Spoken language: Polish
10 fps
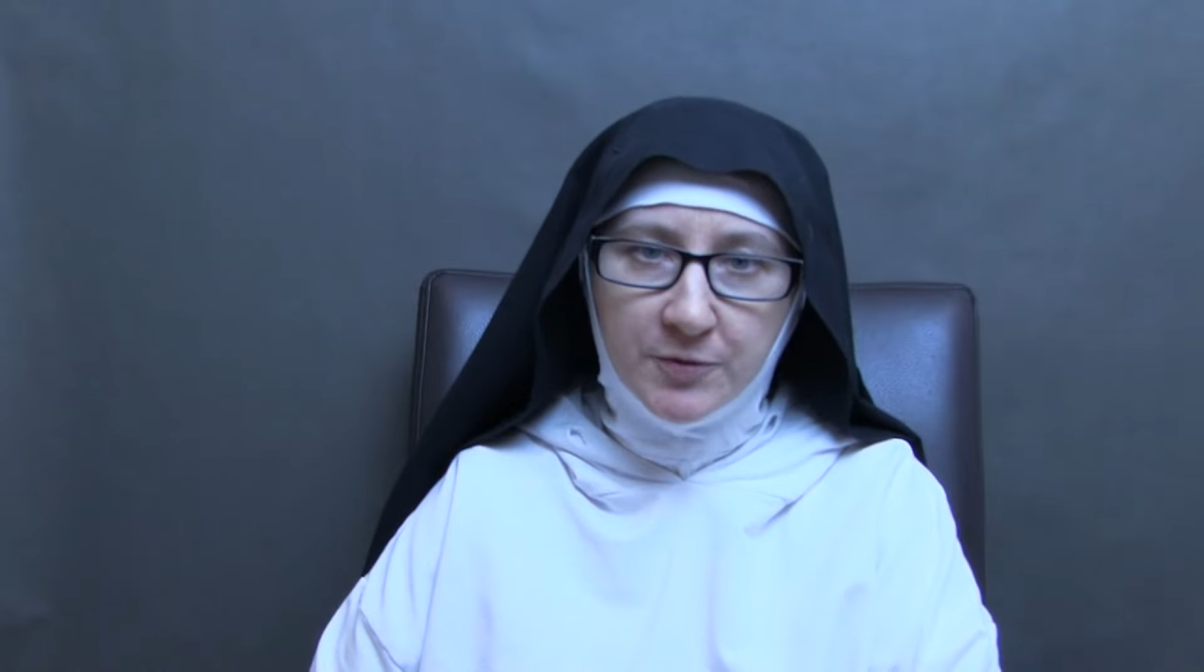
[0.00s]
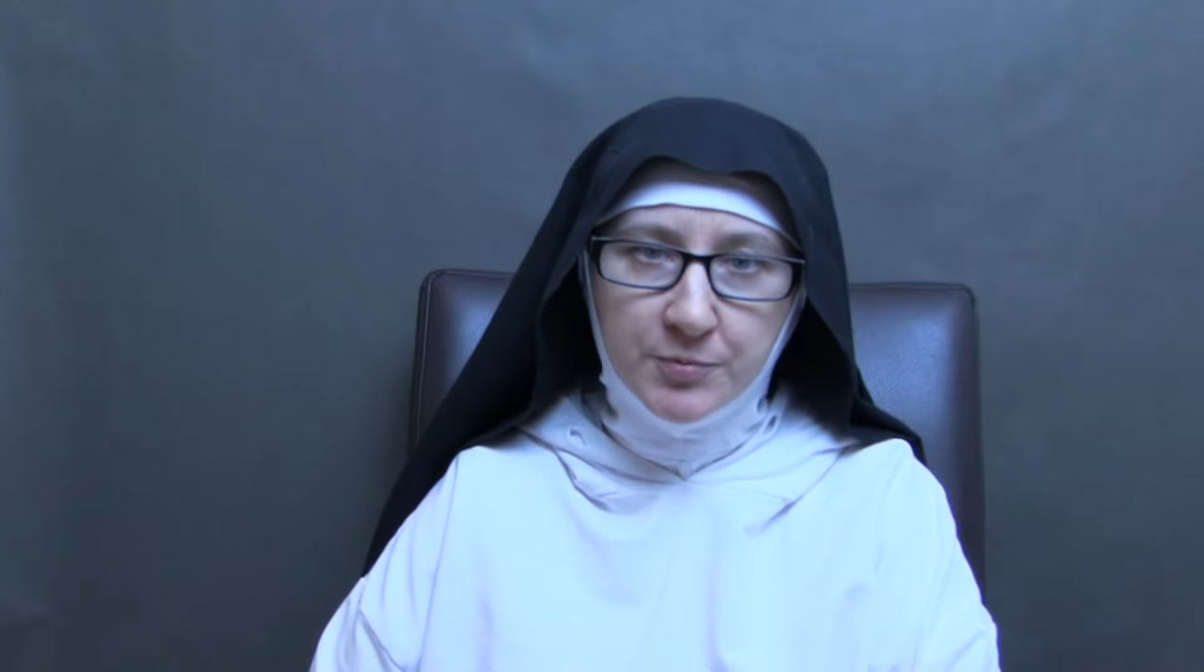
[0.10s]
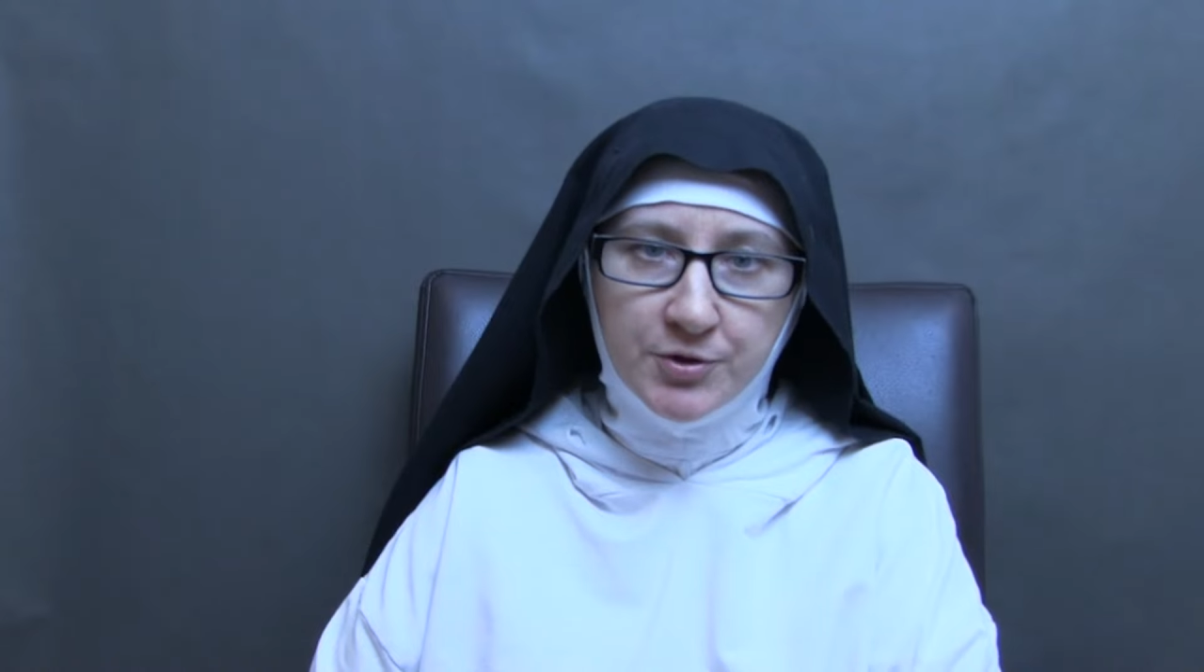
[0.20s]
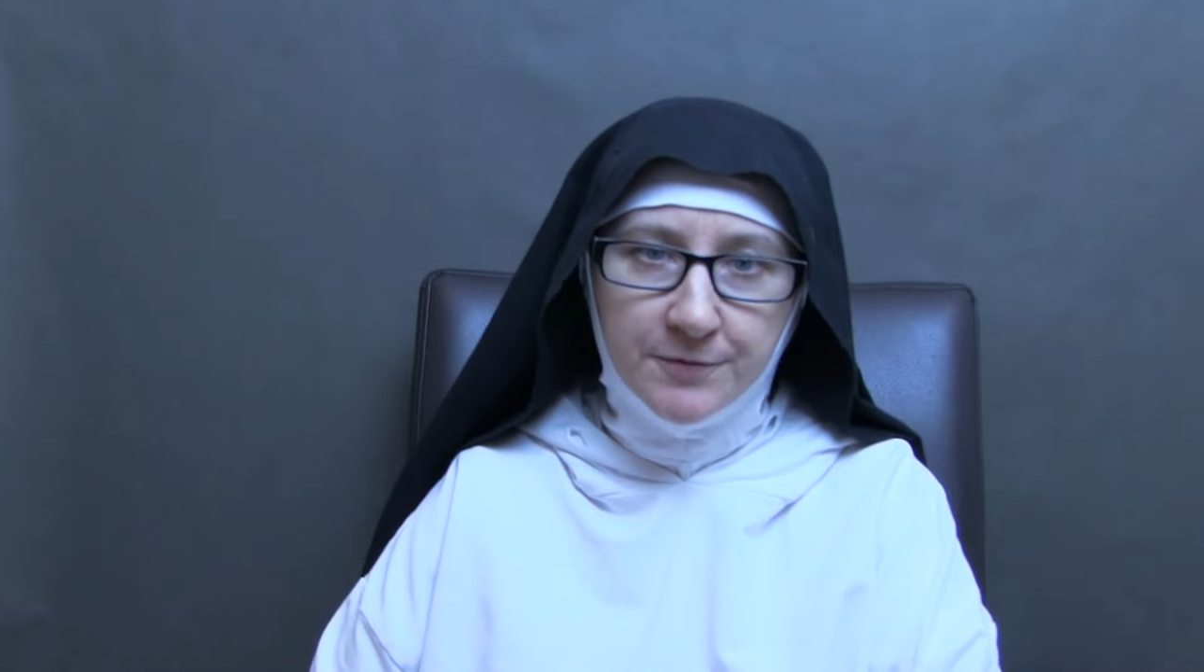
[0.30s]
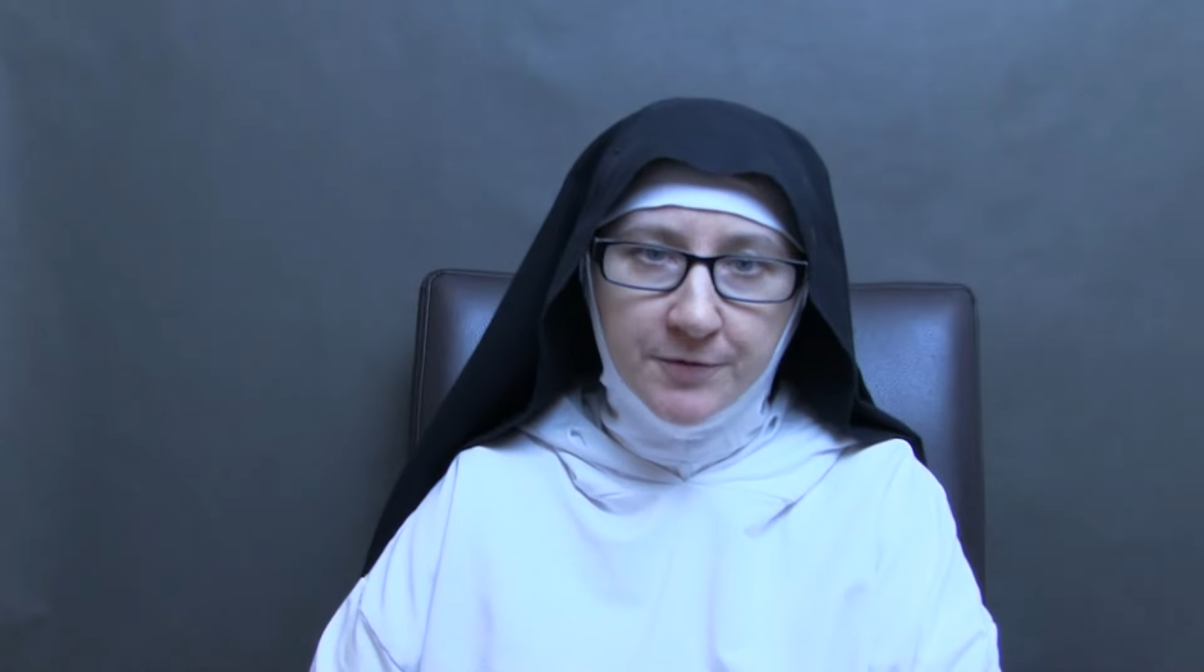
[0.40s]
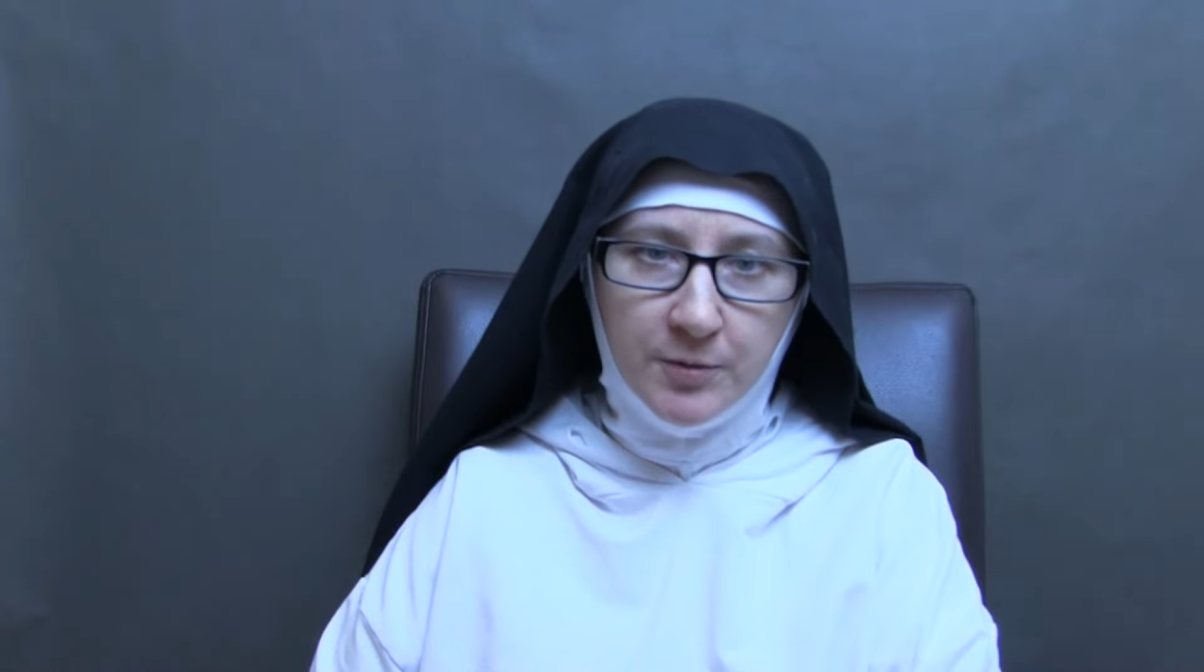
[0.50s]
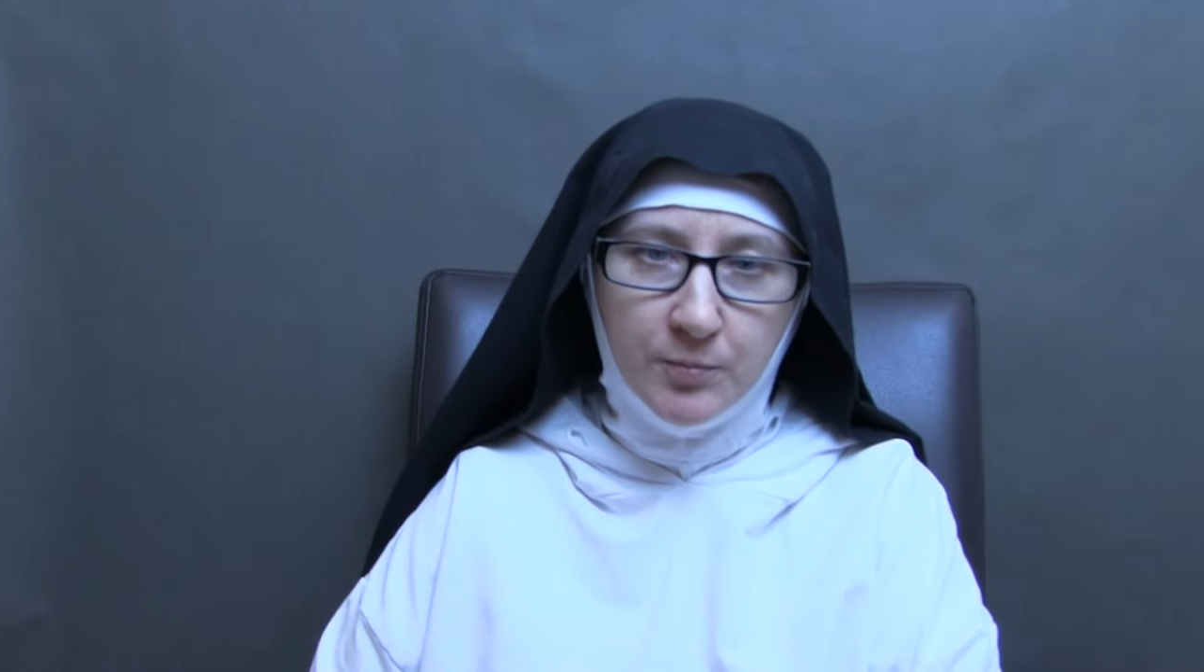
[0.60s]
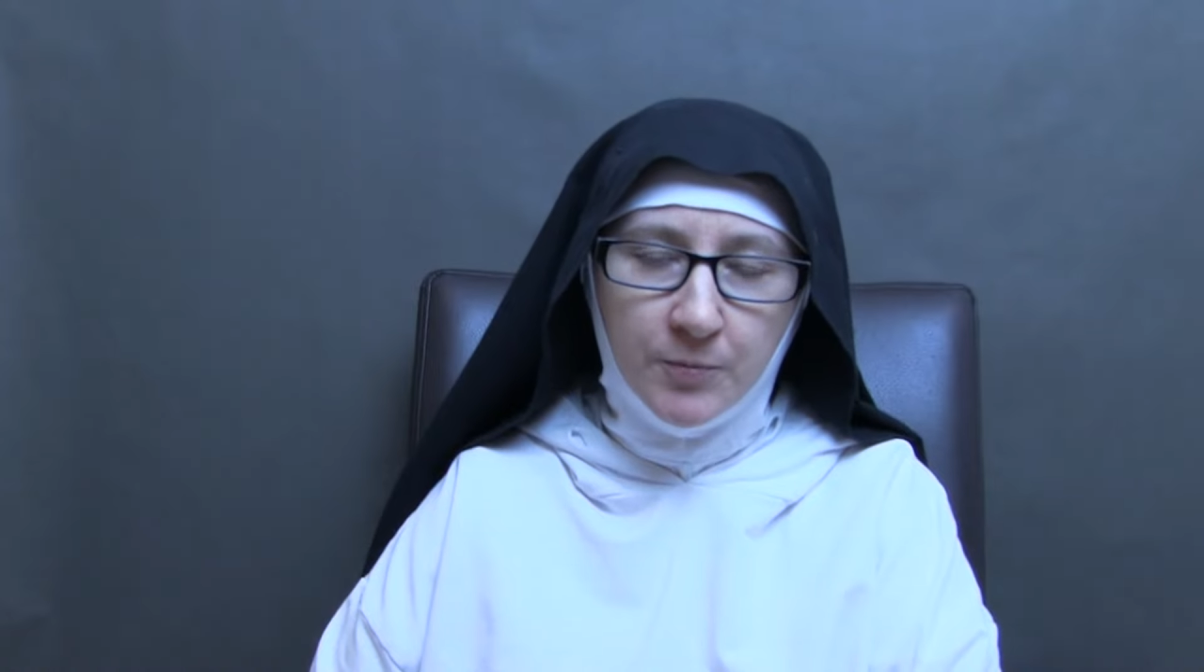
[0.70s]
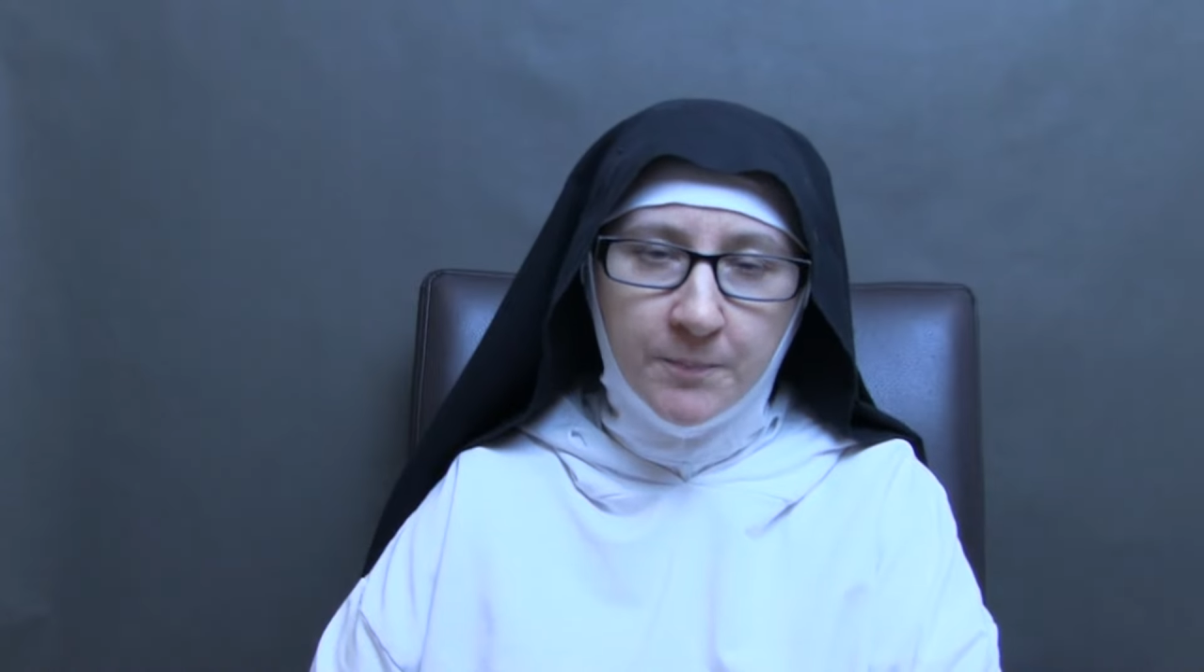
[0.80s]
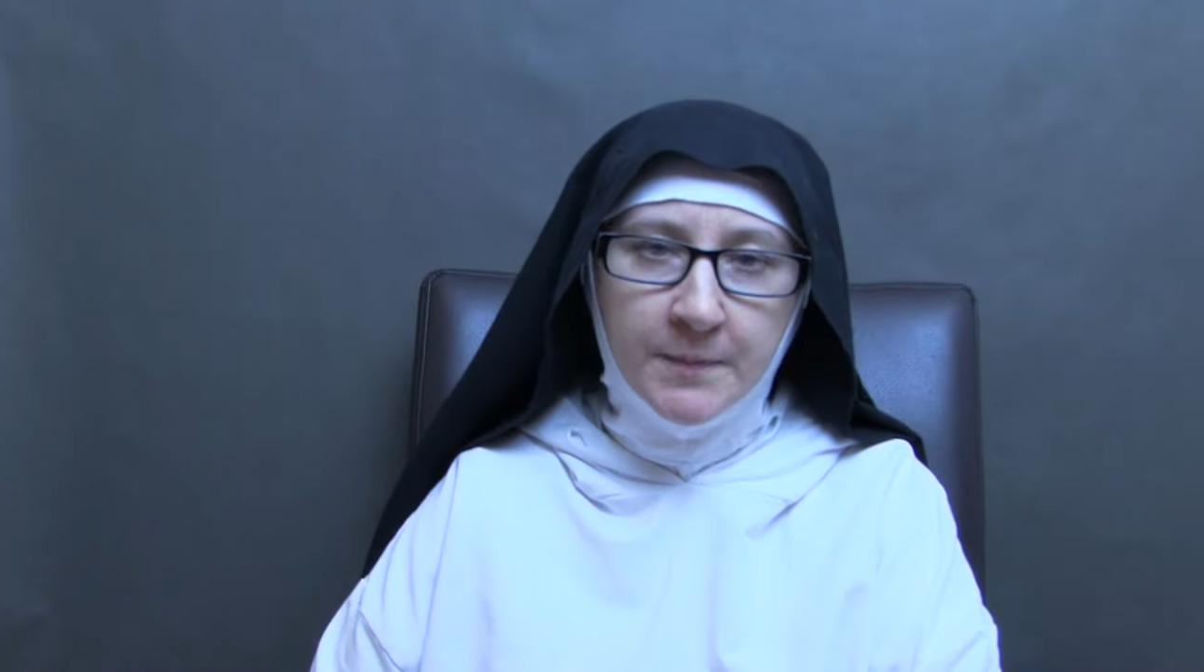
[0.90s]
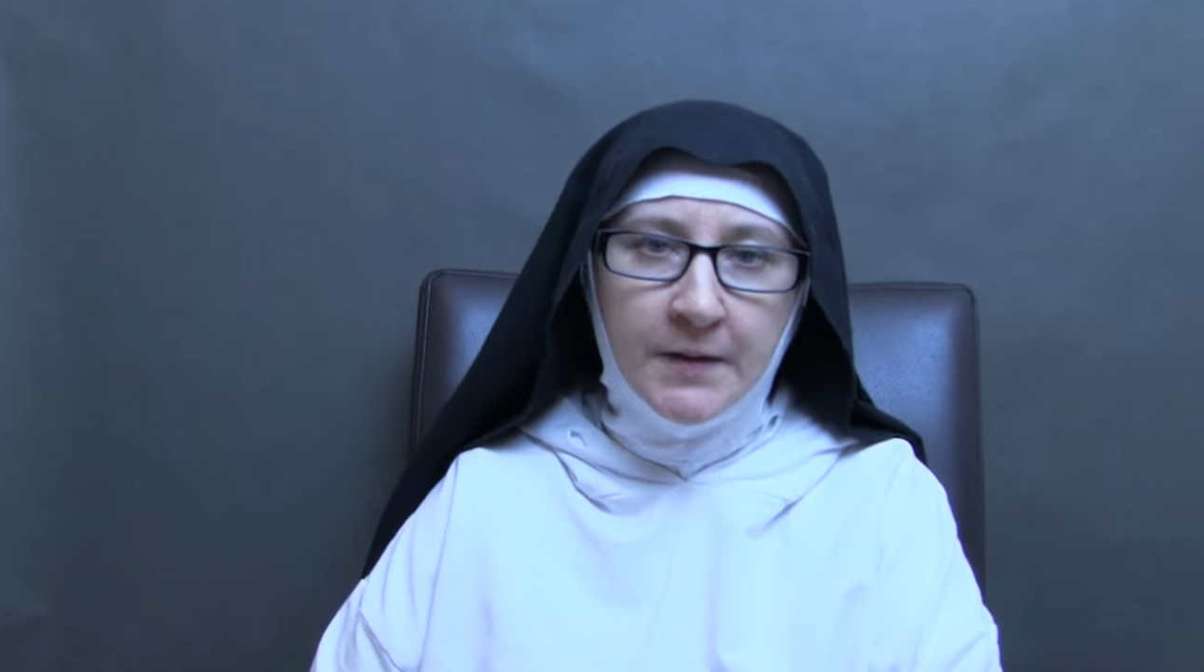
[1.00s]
w opisie filmu.